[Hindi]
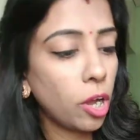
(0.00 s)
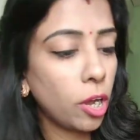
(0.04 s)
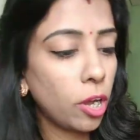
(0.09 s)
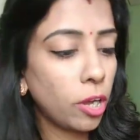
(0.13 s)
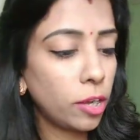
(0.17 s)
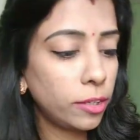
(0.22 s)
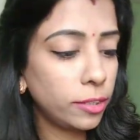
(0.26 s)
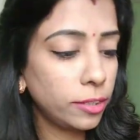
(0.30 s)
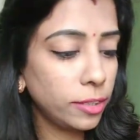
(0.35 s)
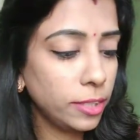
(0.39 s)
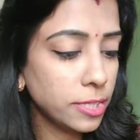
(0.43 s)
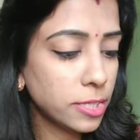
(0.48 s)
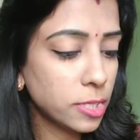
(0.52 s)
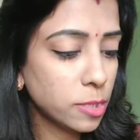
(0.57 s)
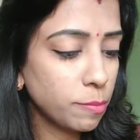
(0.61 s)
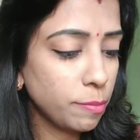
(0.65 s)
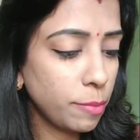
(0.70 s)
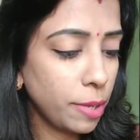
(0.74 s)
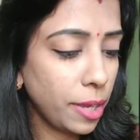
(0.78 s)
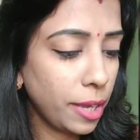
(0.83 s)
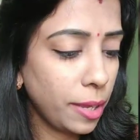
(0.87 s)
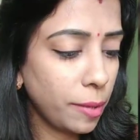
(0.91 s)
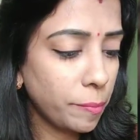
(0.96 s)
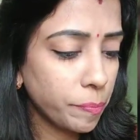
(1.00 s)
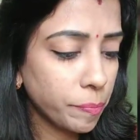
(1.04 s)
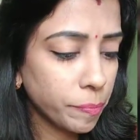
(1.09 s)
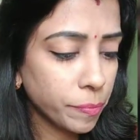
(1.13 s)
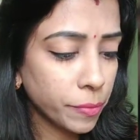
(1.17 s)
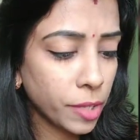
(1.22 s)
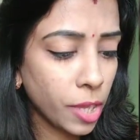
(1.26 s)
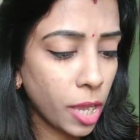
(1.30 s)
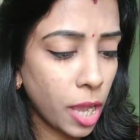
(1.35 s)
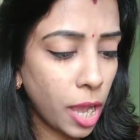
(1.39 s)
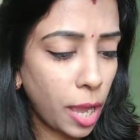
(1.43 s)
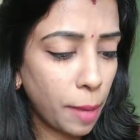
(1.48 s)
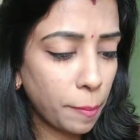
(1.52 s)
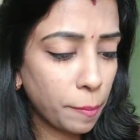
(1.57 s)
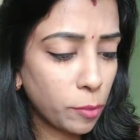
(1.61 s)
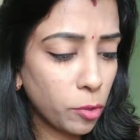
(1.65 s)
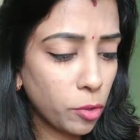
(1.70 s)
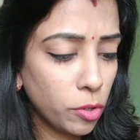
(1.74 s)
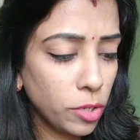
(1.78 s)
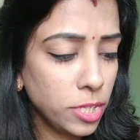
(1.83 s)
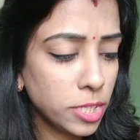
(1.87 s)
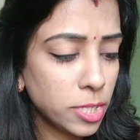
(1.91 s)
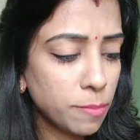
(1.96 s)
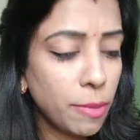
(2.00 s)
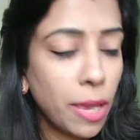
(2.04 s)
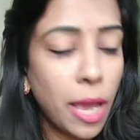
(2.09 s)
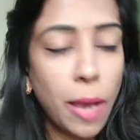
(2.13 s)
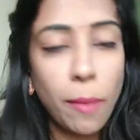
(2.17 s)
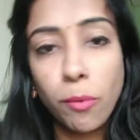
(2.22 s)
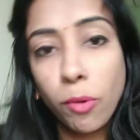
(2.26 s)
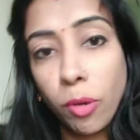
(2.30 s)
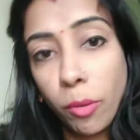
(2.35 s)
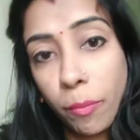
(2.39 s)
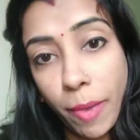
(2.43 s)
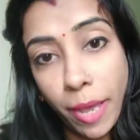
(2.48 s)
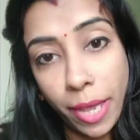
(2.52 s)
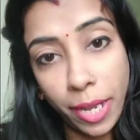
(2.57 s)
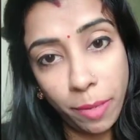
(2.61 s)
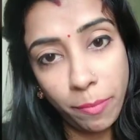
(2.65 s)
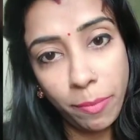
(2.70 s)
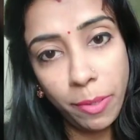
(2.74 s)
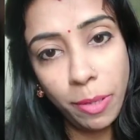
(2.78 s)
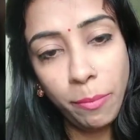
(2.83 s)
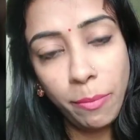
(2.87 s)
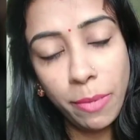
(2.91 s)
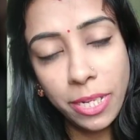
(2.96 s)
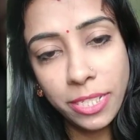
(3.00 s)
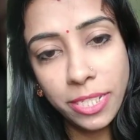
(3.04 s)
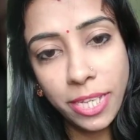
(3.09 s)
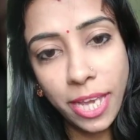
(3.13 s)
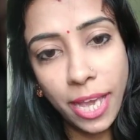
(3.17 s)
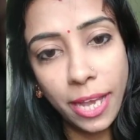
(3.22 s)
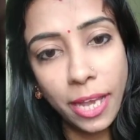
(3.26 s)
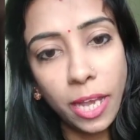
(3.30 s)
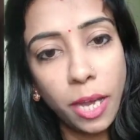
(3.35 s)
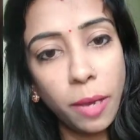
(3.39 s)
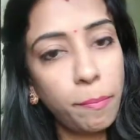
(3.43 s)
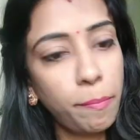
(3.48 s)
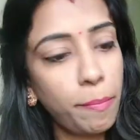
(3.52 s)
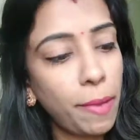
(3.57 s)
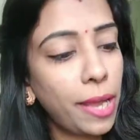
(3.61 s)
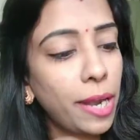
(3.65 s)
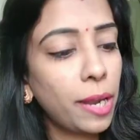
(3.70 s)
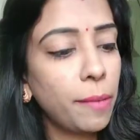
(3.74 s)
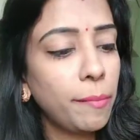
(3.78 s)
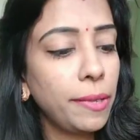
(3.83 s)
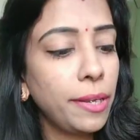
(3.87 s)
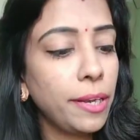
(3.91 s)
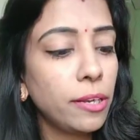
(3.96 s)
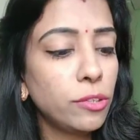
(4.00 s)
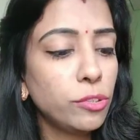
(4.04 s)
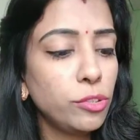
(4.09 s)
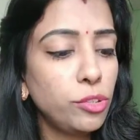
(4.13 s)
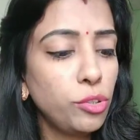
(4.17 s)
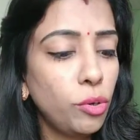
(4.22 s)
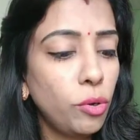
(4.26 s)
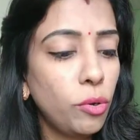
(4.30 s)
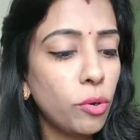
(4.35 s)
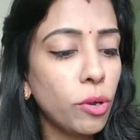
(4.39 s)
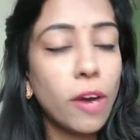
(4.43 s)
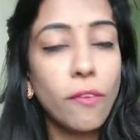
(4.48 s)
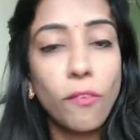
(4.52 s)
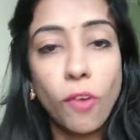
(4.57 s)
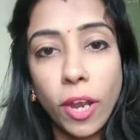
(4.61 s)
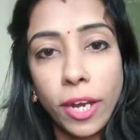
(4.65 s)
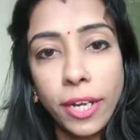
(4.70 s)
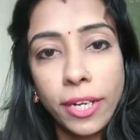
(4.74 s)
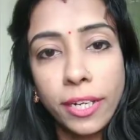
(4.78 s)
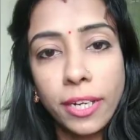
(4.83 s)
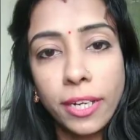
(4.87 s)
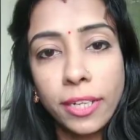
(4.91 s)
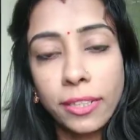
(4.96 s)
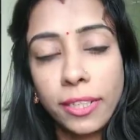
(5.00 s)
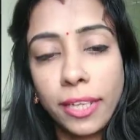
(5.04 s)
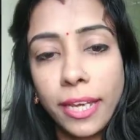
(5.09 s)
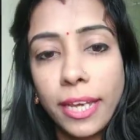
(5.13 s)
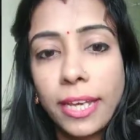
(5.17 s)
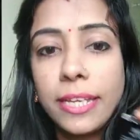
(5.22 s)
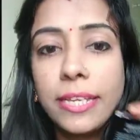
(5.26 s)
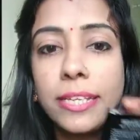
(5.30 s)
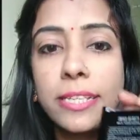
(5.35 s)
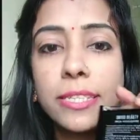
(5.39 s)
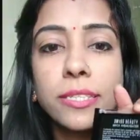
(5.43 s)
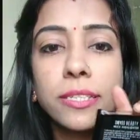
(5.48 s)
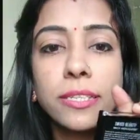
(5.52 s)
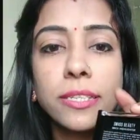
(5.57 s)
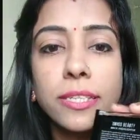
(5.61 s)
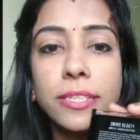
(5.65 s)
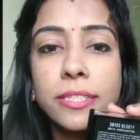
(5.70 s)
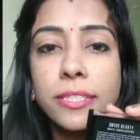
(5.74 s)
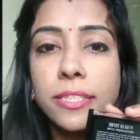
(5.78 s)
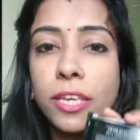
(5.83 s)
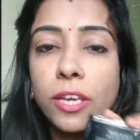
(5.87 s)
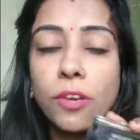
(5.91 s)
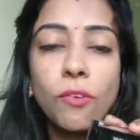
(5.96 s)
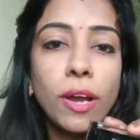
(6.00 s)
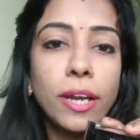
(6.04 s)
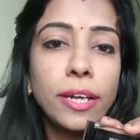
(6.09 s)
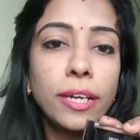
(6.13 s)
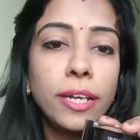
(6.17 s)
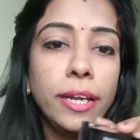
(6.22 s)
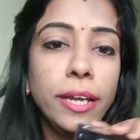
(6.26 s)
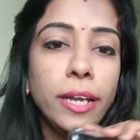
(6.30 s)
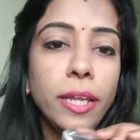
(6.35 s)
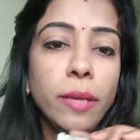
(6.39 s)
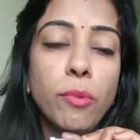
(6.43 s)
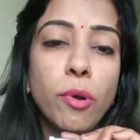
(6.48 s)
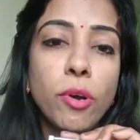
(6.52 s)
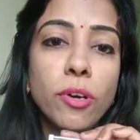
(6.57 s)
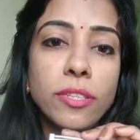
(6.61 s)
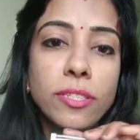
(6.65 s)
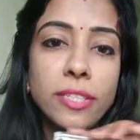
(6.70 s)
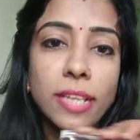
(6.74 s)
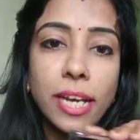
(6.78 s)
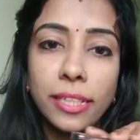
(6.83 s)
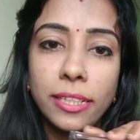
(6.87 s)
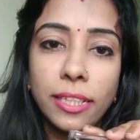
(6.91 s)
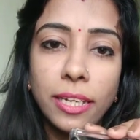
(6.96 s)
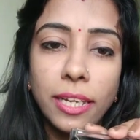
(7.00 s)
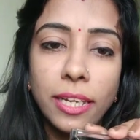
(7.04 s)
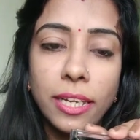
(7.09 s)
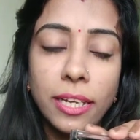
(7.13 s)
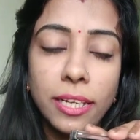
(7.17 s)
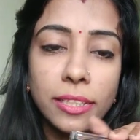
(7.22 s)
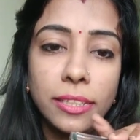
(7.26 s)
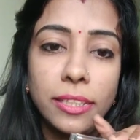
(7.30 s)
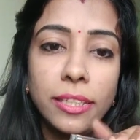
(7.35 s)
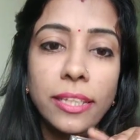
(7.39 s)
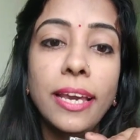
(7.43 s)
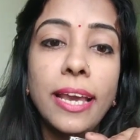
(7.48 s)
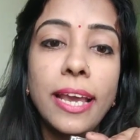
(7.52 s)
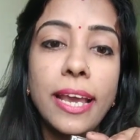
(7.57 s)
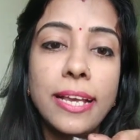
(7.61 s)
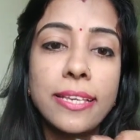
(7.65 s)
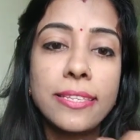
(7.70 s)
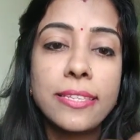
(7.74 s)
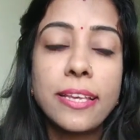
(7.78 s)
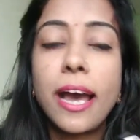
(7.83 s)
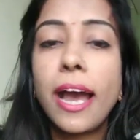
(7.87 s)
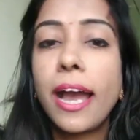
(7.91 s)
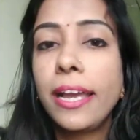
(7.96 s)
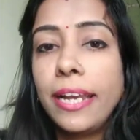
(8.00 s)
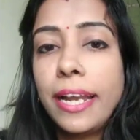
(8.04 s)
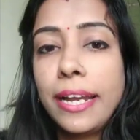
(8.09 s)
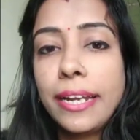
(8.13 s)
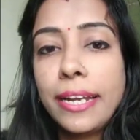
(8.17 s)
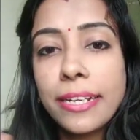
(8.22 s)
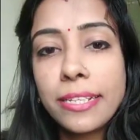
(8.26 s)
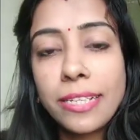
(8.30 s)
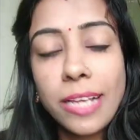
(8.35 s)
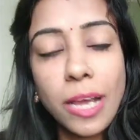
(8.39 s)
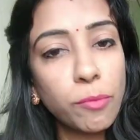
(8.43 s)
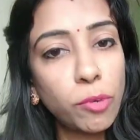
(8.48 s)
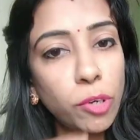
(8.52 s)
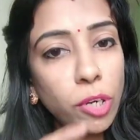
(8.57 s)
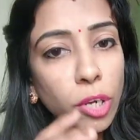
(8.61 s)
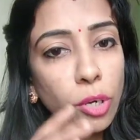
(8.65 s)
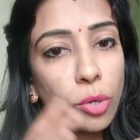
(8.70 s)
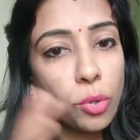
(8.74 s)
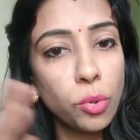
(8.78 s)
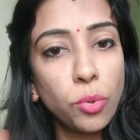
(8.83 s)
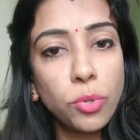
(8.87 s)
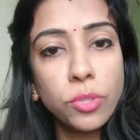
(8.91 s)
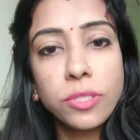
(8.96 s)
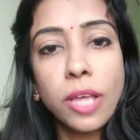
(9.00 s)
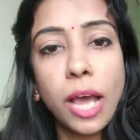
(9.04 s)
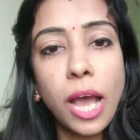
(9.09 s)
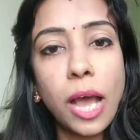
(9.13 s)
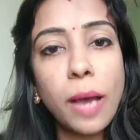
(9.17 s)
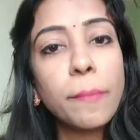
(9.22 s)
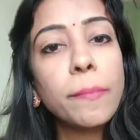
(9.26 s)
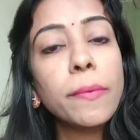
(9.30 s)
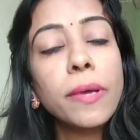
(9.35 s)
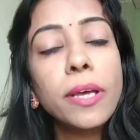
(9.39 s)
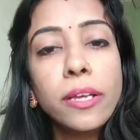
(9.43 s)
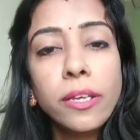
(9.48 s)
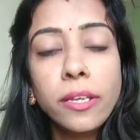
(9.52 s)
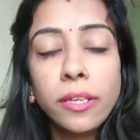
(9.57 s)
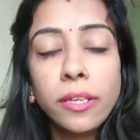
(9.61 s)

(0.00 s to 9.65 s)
और इसमें आपको इसमें आपको पैराबिन मिल जाएगा पैराबिन जो लोग अवॉइड करते हैं इस इसकी क्वांटिटी बहुत ज़्यादा नहीं लगती है ऐसा हाइलाइटर्स आपको ना रोज़ आप